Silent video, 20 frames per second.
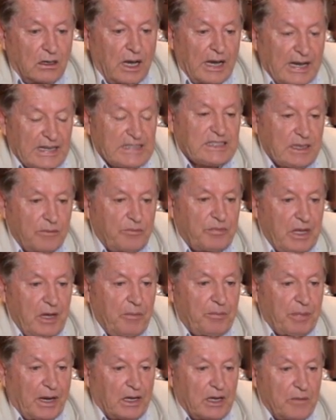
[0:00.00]

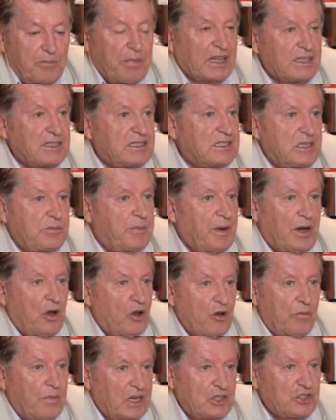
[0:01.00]
acceptée par les participants à
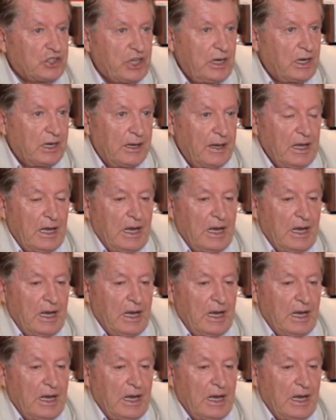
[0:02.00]
un marché,